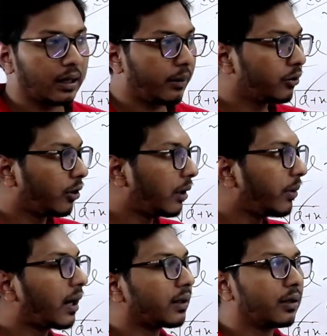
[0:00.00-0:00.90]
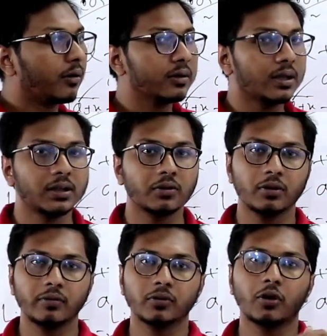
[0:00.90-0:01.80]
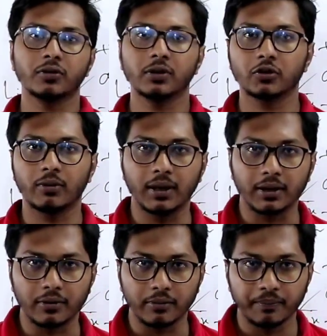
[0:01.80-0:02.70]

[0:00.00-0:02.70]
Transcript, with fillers: আমি ধরলাম আটটা অধ্যায় শেষ করতে তোমার দশ দিন সময় লাগলো